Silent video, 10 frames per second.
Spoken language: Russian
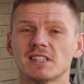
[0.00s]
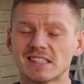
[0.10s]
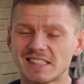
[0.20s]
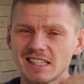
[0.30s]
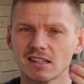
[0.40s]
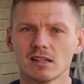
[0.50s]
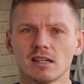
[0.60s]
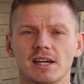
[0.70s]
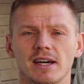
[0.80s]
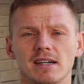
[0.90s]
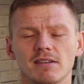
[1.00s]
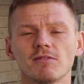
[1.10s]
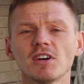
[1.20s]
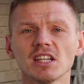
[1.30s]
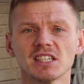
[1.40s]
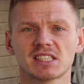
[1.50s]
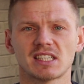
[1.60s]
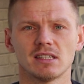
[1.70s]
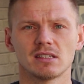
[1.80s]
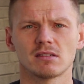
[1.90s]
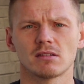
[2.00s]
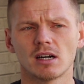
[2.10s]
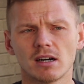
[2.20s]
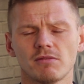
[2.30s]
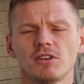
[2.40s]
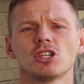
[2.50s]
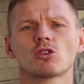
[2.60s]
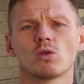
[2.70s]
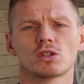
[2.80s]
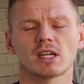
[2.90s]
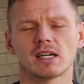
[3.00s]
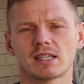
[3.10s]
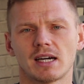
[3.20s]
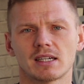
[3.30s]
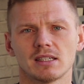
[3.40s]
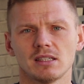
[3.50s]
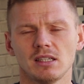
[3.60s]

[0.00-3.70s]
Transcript: делала э, вылазки э, в виде контратак.